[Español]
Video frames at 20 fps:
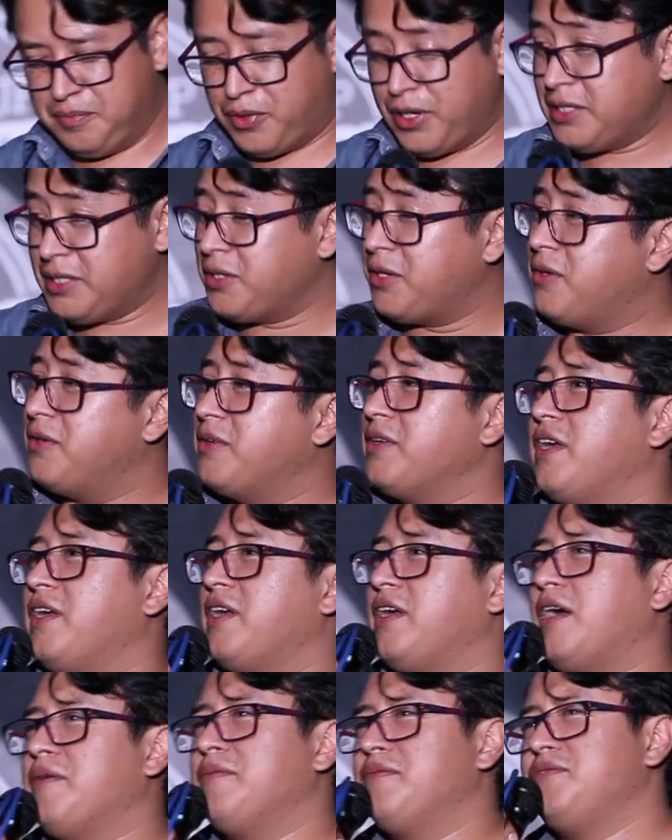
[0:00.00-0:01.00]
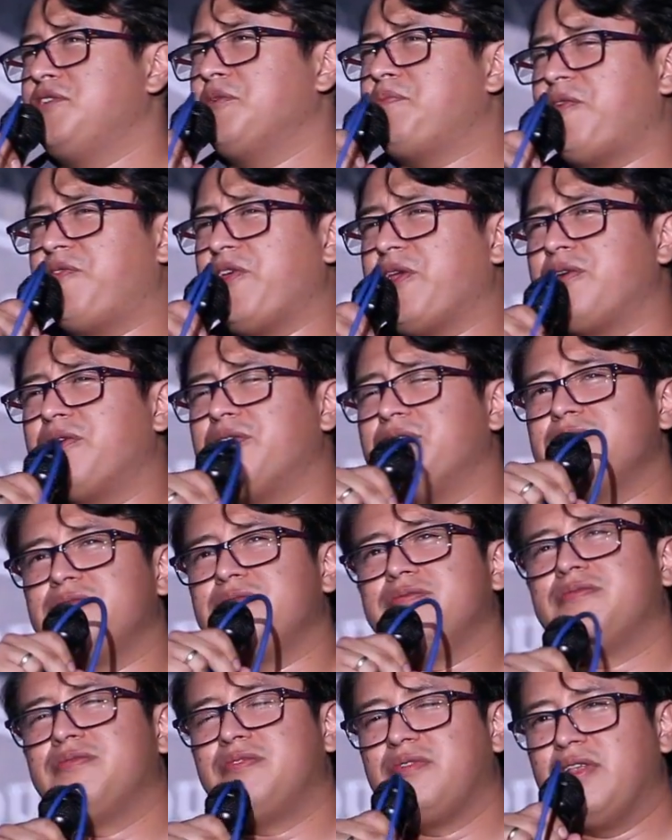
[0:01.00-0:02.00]
eso eh, yo prefiero
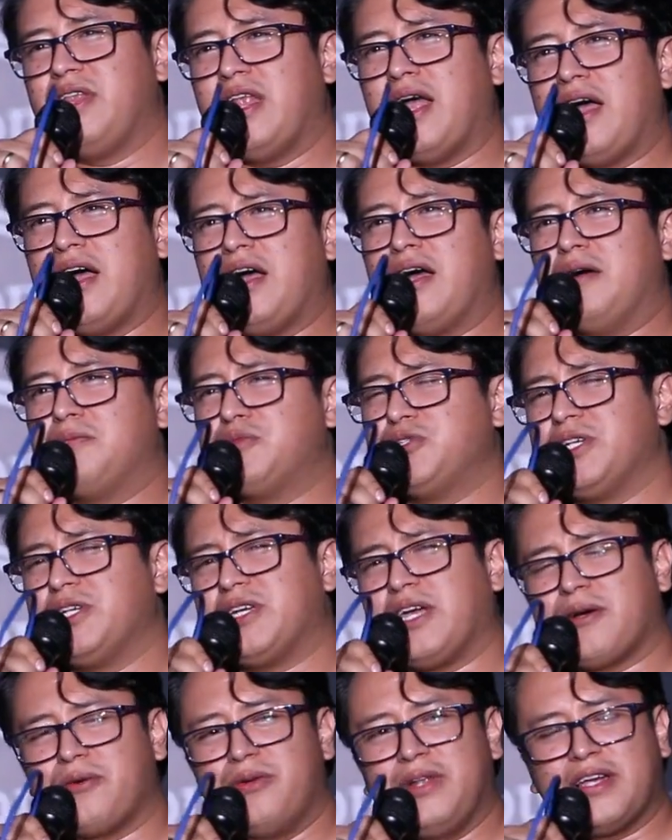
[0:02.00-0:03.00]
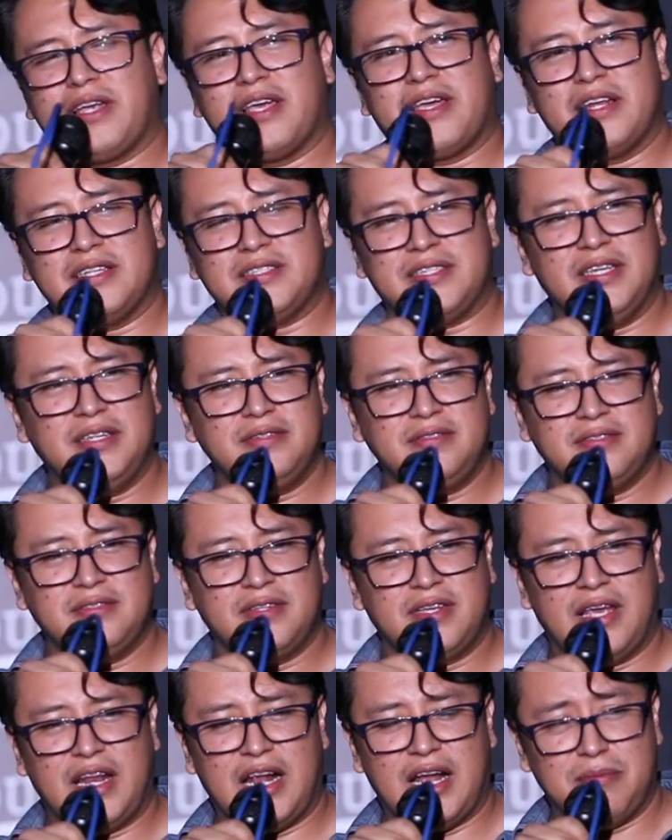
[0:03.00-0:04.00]
la música con la que crecí,
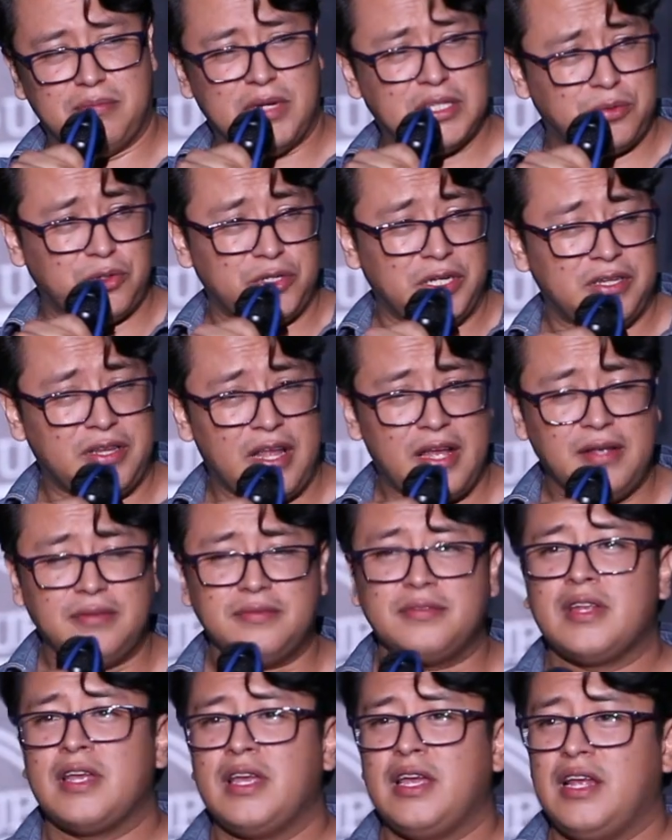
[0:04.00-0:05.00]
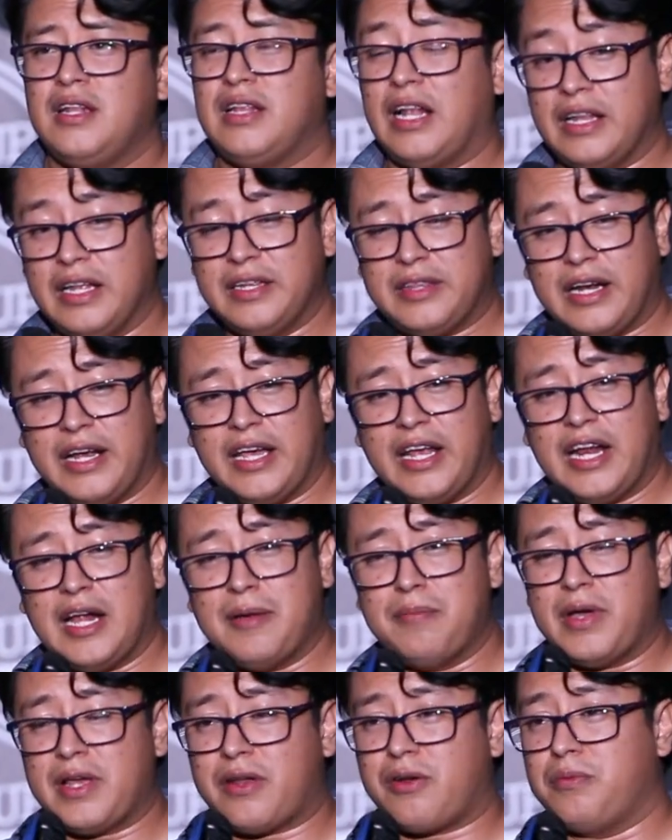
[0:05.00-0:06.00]
era más bonita, la letra era
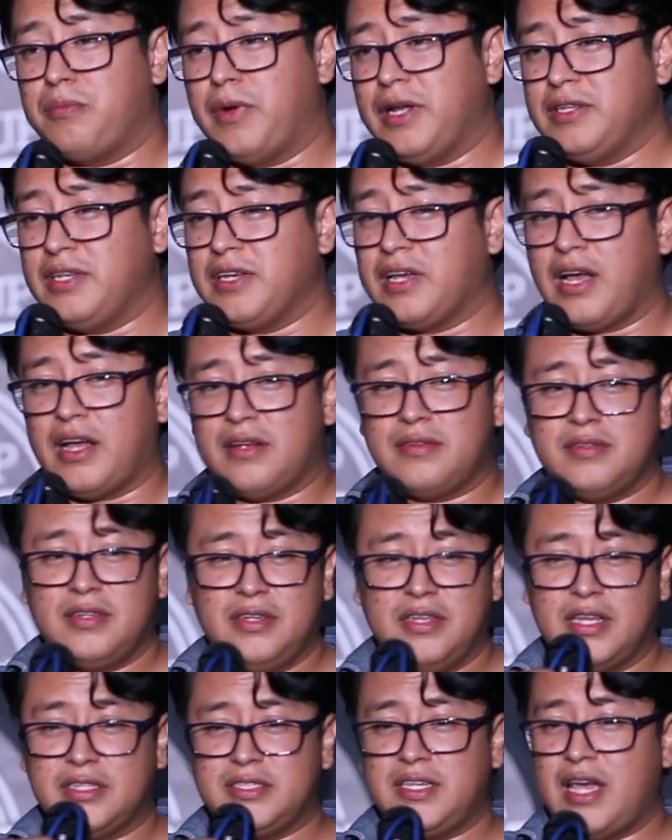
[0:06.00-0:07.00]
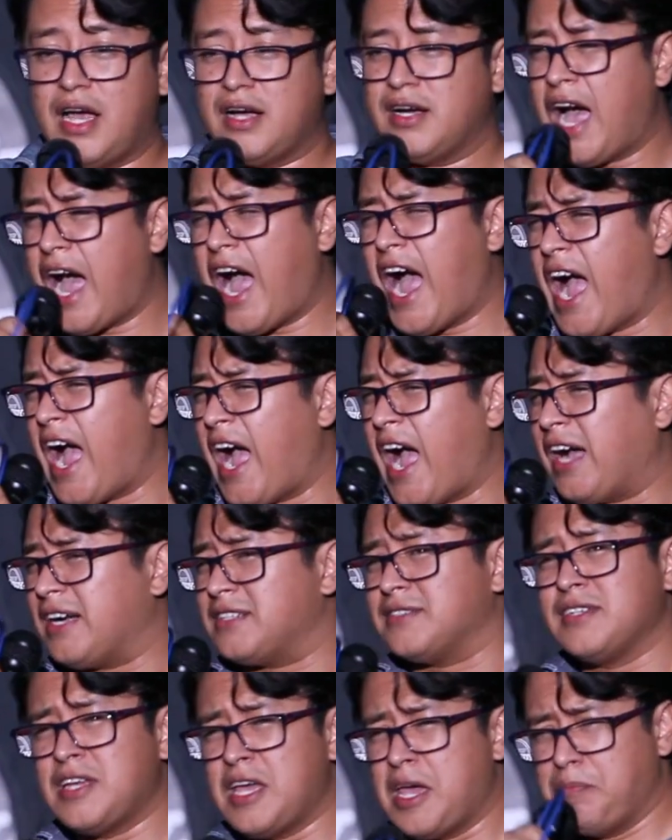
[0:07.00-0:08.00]
más romántica y decía,
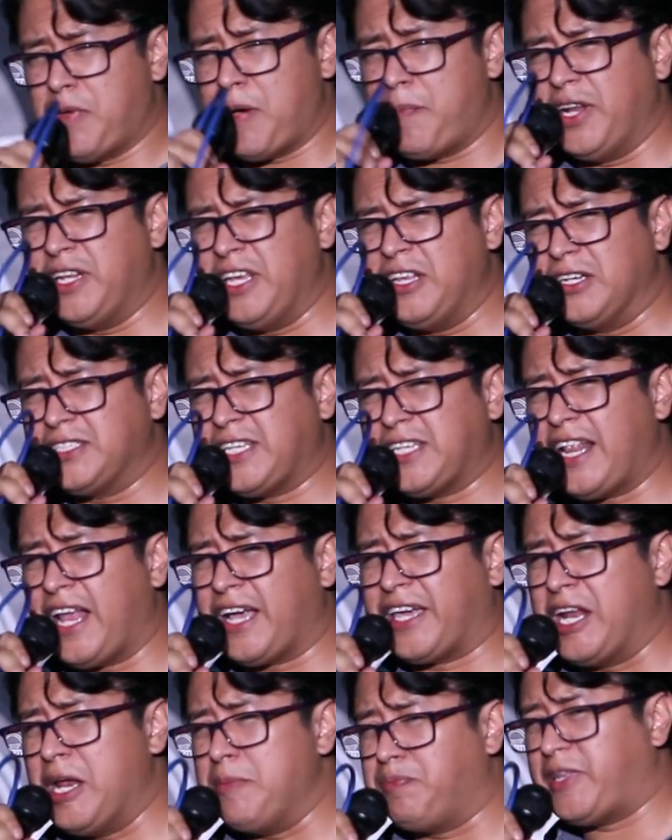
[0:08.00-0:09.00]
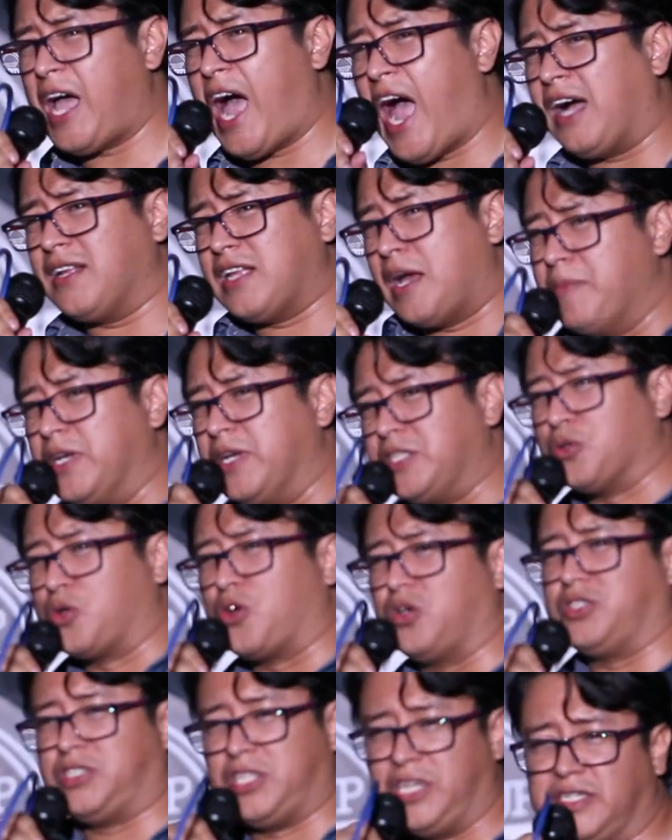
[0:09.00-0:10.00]
¡Ja! ¡Bienvenidos a la cripta! ¡Dame tu
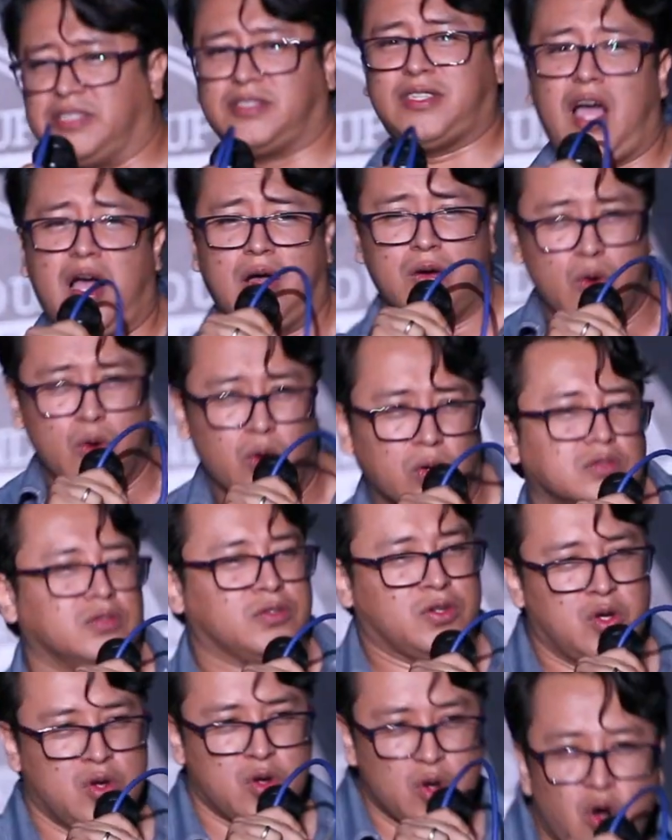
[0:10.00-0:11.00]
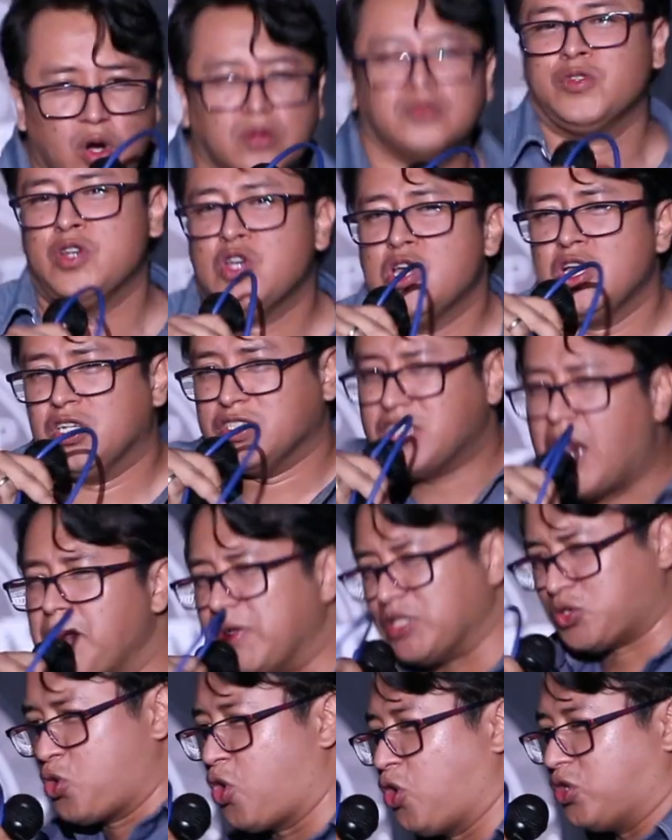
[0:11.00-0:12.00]
cosita! Uh, uh,
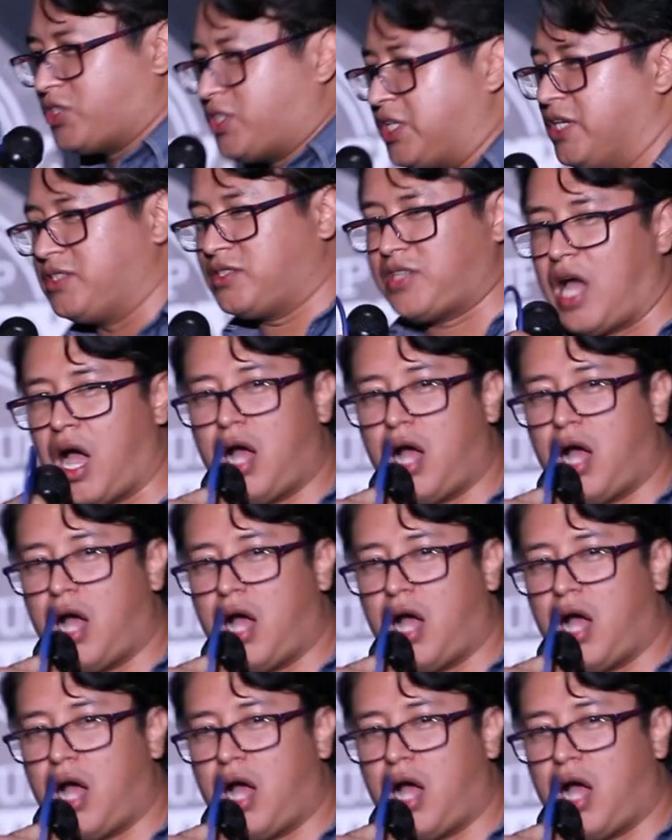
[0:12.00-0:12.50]
¡Dame tu cosita!